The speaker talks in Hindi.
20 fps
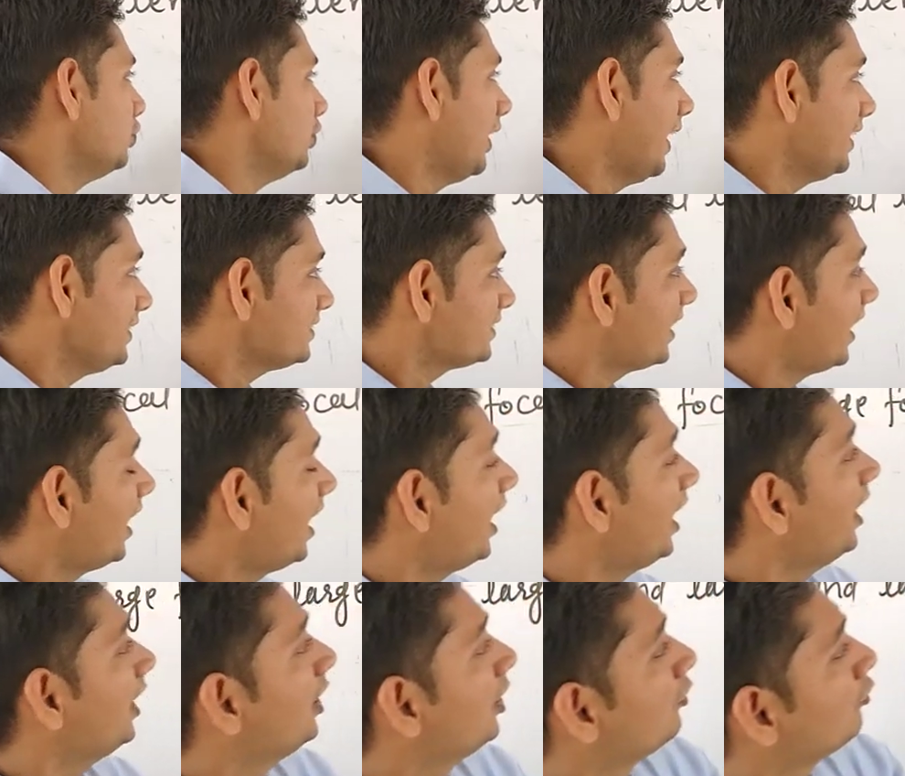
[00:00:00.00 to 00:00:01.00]
जो लेंस था
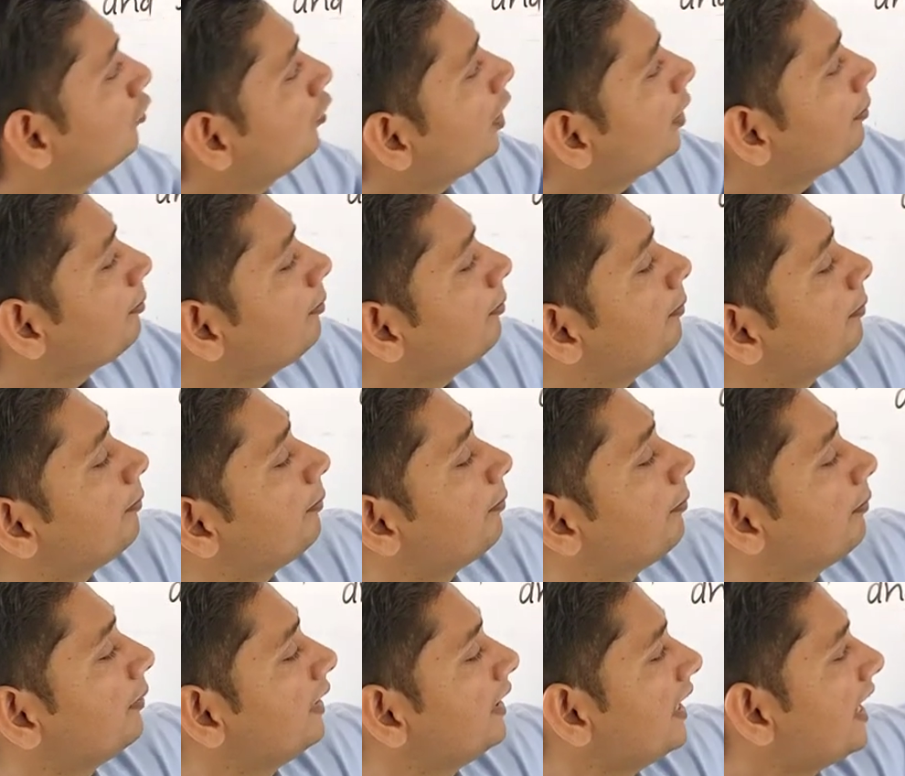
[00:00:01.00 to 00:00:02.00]
वो हम
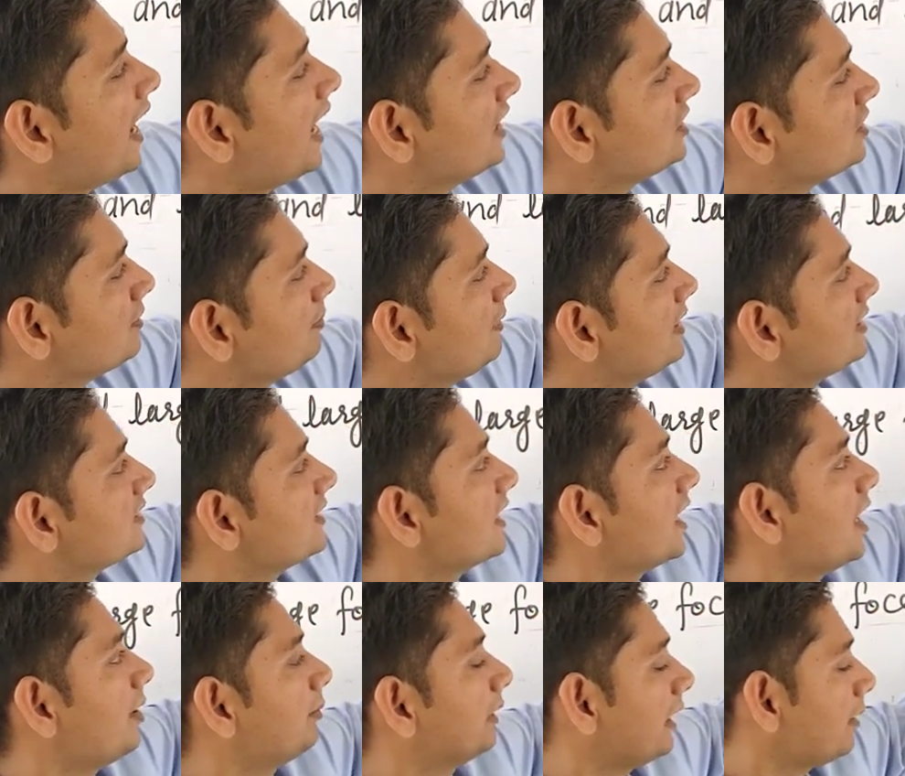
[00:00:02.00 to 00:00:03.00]
लार्ज अपेरचर
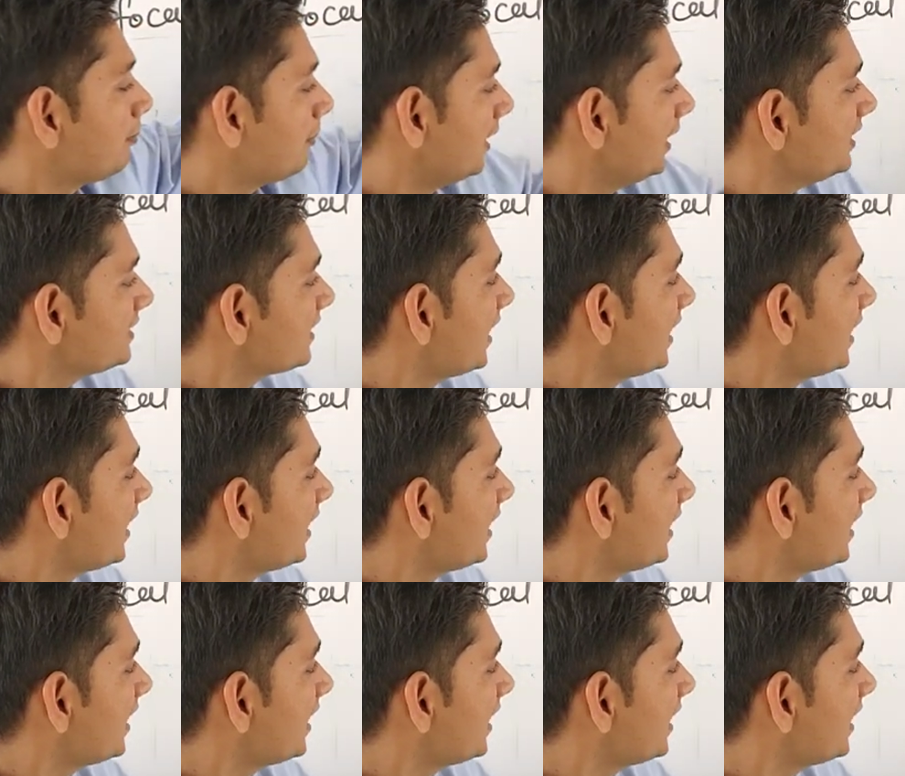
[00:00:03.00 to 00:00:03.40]
का मतलब बड़ी